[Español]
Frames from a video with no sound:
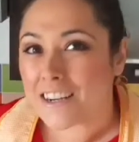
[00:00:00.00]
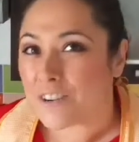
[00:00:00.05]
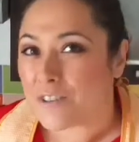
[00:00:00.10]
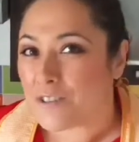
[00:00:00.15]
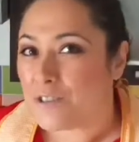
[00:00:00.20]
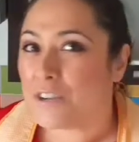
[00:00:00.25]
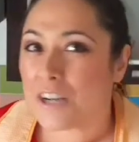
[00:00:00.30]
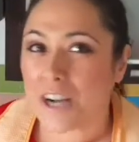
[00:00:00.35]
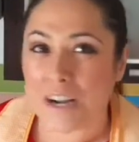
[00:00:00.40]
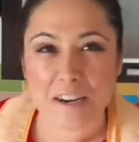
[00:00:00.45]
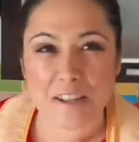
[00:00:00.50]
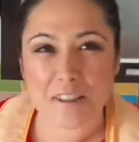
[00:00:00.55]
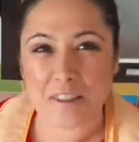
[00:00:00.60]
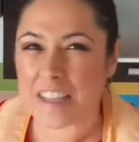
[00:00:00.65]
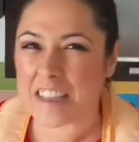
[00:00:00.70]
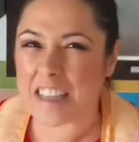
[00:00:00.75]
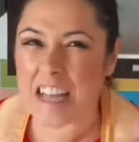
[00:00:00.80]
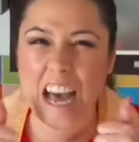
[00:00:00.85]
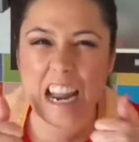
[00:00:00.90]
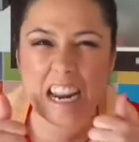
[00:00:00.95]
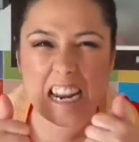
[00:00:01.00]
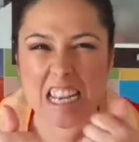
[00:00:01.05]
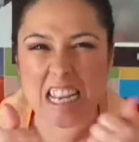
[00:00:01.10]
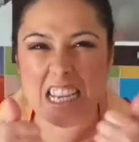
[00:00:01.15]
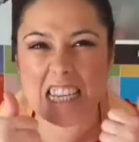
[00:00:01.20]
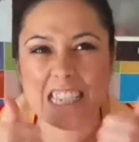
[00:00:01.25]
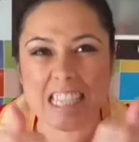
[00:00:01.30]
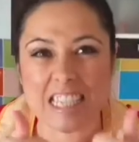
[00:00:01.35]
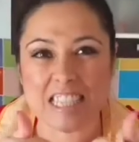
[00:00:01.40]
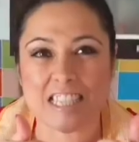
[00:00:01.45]
una receta
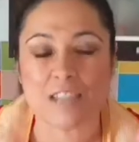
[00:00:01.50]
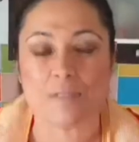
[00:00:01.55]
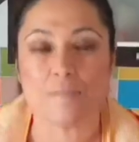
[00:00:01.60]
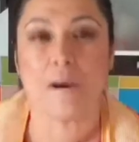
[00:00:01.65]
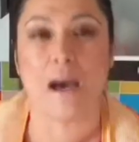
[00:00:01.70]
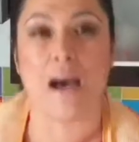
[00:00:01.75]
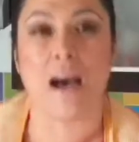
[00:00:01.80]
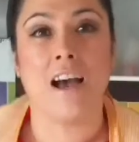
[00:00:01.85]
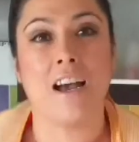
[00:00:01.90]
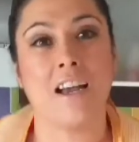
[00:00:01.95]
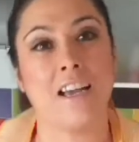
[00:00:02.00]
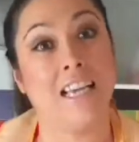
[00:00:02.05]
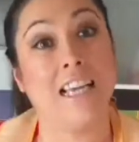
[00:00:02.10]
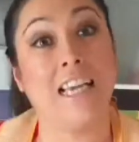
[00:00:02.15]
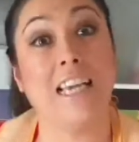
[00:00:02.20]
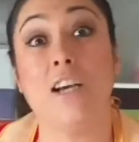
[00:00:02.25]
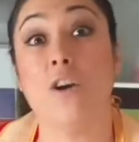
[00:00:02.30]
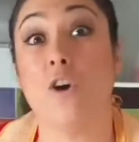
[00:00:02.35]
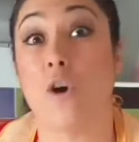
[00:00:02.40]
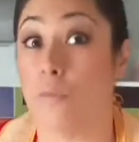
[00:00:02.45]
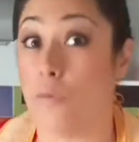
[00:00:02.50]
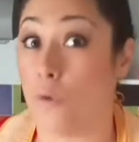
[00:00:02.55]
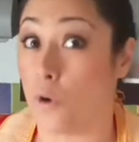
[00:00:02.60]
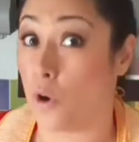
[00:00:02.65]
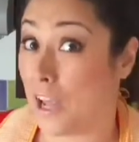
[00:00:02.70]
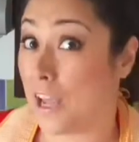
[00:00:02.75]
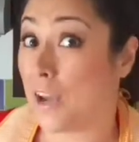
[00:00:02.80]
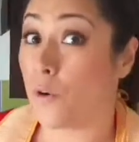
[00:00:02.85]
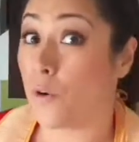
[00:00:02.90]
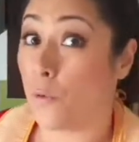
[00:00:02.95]
riquísima y como es
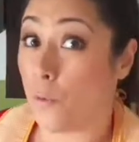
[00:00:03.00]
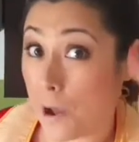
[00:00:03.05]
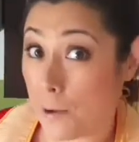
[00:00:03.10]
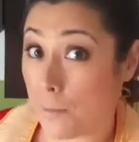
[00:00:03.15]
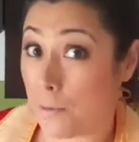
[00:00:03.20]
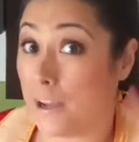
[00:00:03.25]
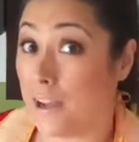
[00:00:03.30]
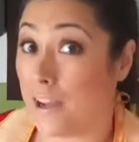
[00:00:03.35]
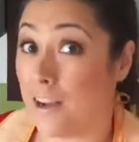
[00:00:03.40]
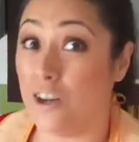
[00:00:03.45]
jueves,